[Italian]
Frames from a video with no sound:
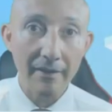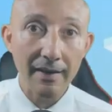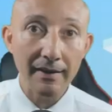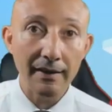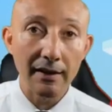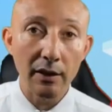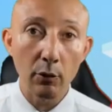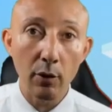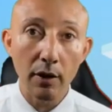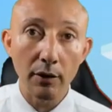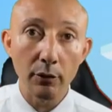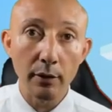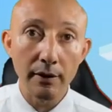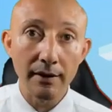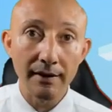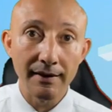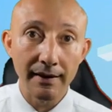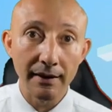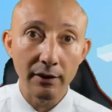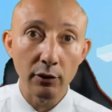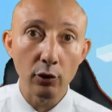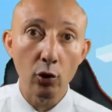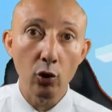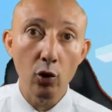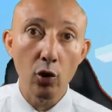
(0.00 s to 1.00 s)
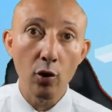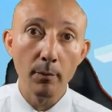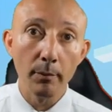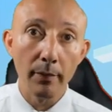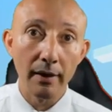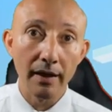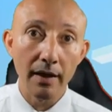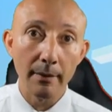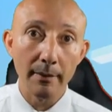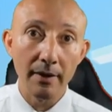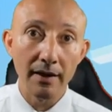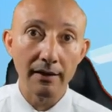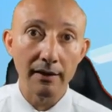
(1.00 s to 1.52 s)
avanti quando hai inserito
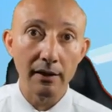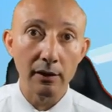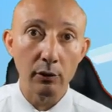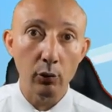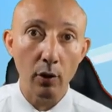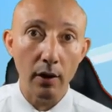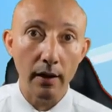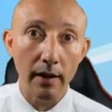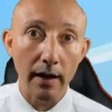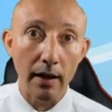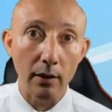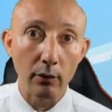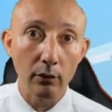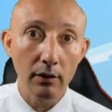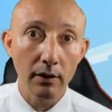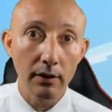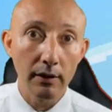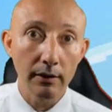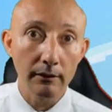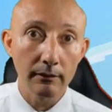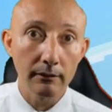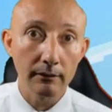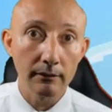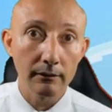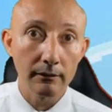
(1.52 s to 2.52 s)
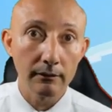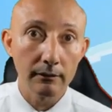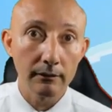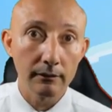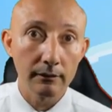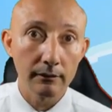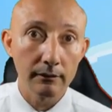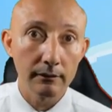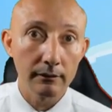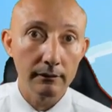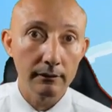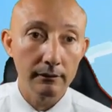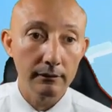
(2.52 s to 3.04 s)
completamente il tuo account.
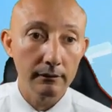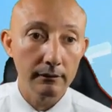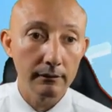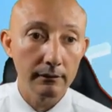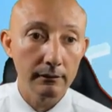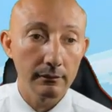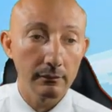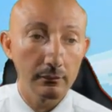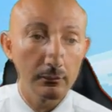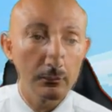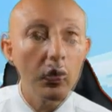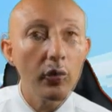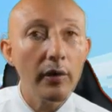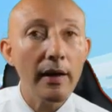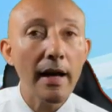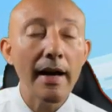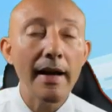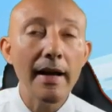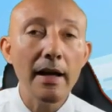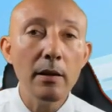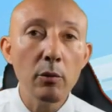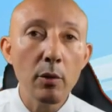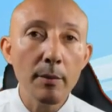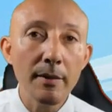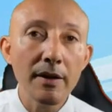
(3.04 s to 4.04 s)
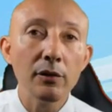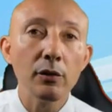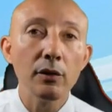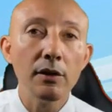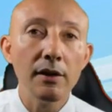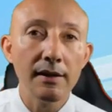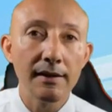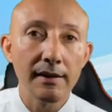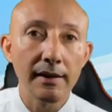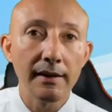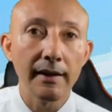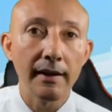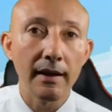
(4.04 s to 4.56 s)
Ora è il momento di
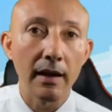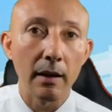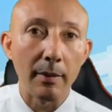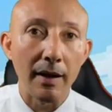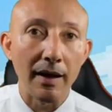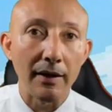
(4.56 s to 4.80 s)
inserire la